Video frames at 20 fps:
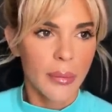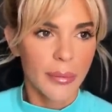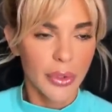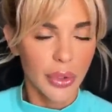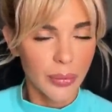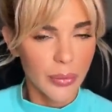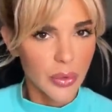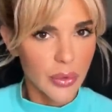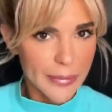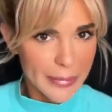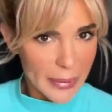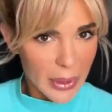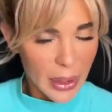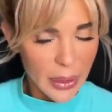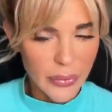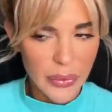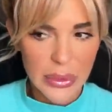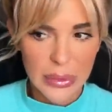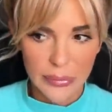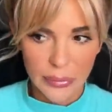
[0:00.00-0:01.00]
Потом я
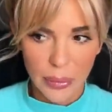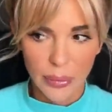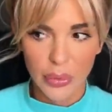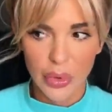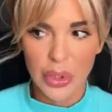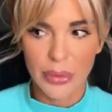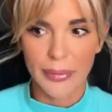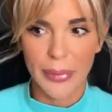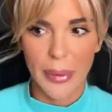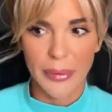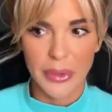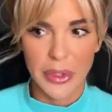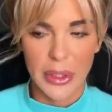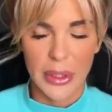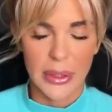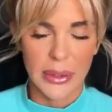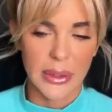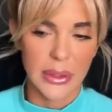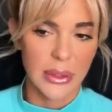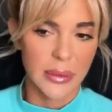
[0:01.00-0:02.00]
успокаиваюсь, со мной можно пообщаться.